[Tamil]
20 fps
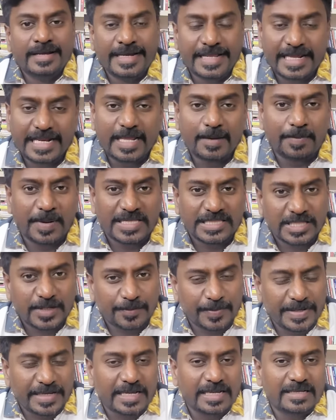நீங்களே
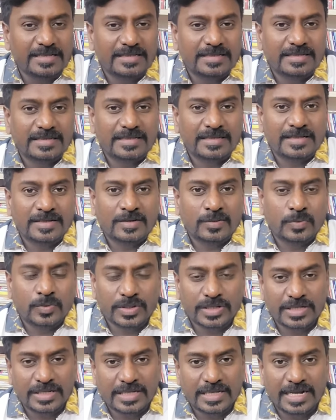பார்த்துருப்பீங்க
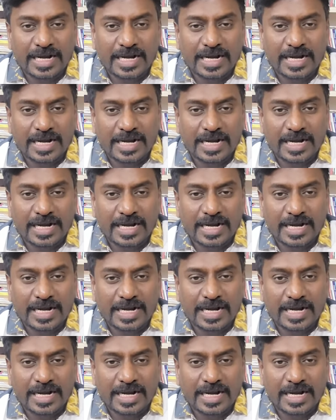ஒரு